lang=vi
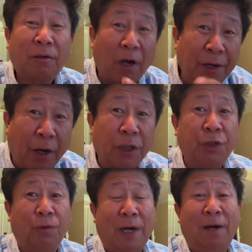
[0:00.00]
có giờ họ
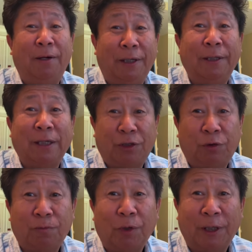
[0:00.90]
chủ ha nè nhà chúng tôi muốn